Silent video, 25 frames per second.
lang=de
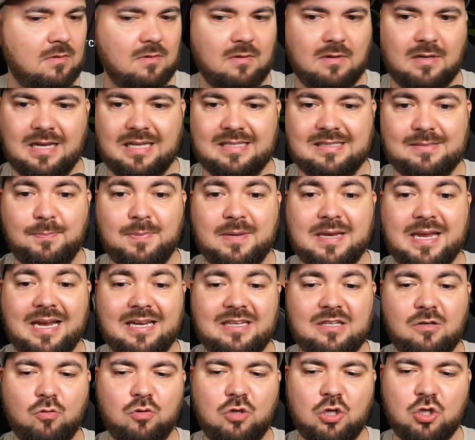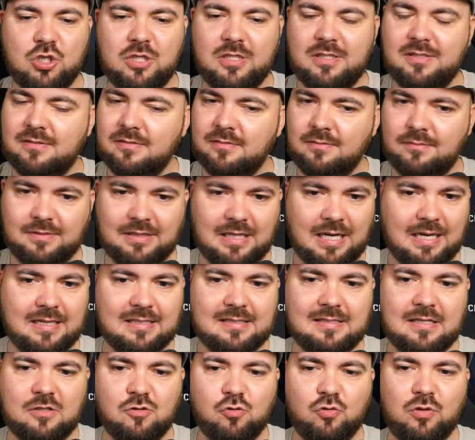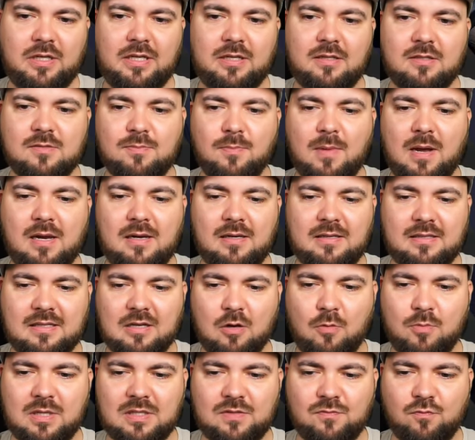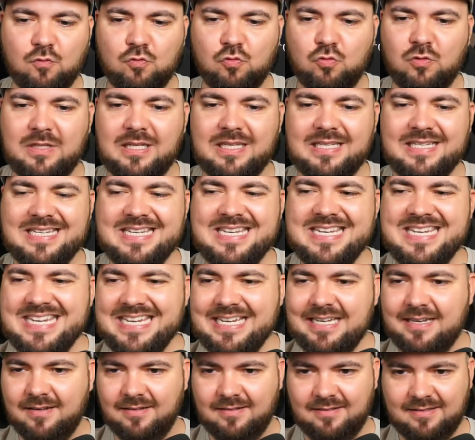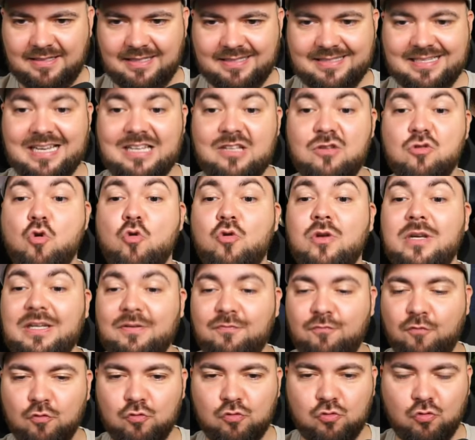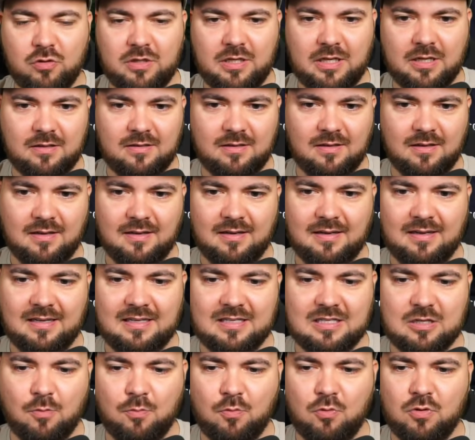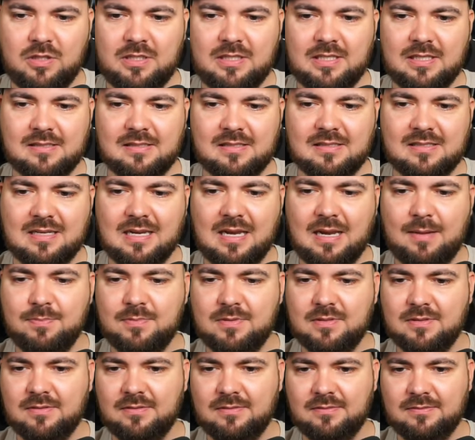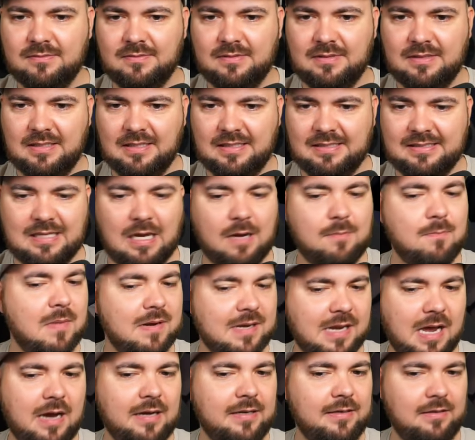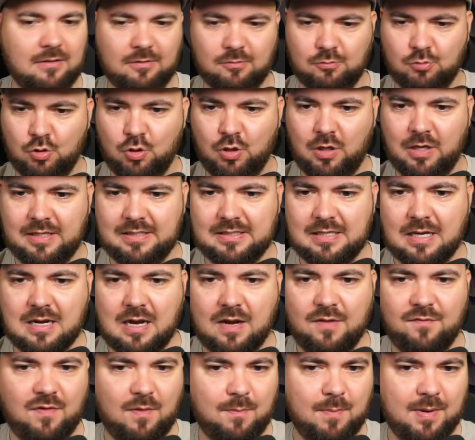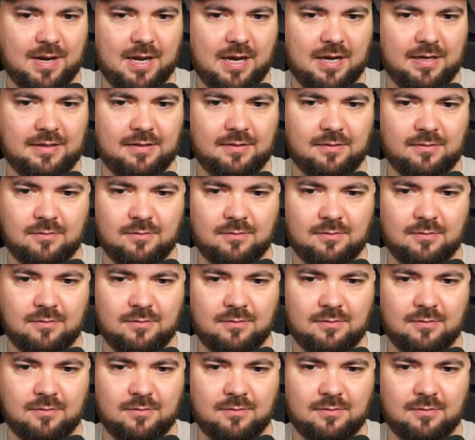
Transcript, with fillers: Kannst du mit Kerche runterschießen? Ja, das sagst du jedes Mal. Ich glaube, das funktioniert nie. Das hat noch nie funktioniert. Ich glaube auch nicht, dass es klappt. Ich sag mal nein. Ich sag einfach mal nein.